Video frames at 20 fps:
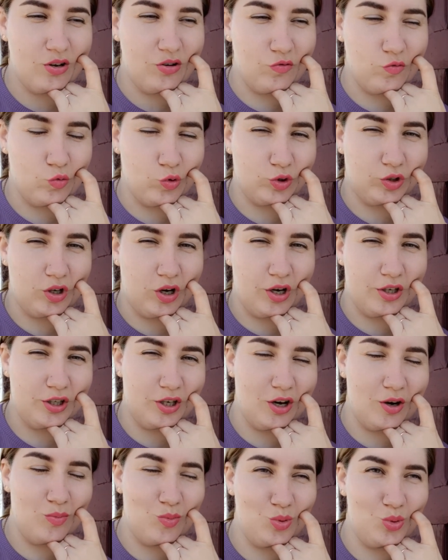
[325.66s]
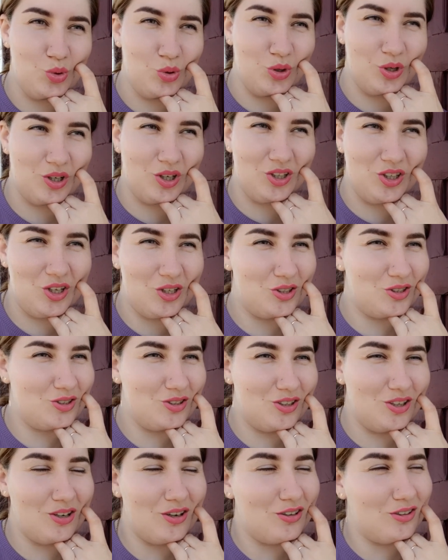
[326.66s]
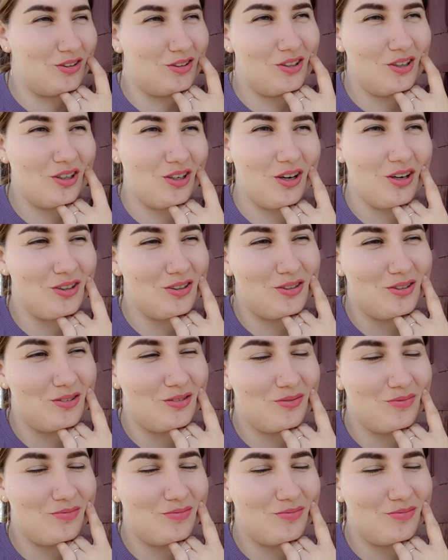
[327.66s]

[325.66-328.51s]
Вот, а я буду наконец-таки отдыхать.